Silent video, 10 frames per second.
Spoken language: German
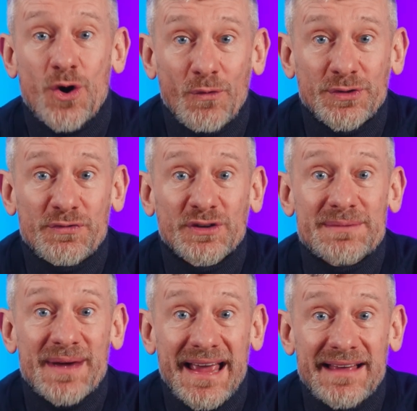Konto von
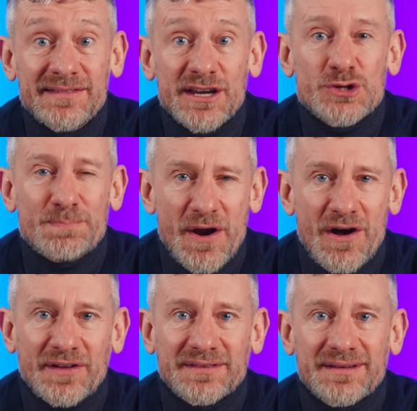deinem Kind ist
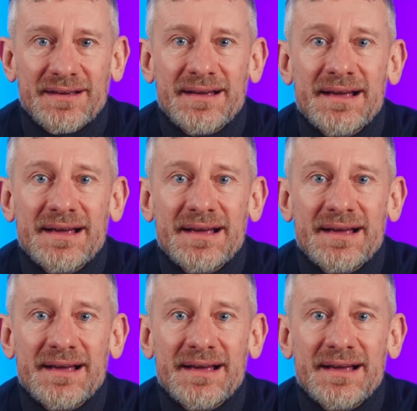parat.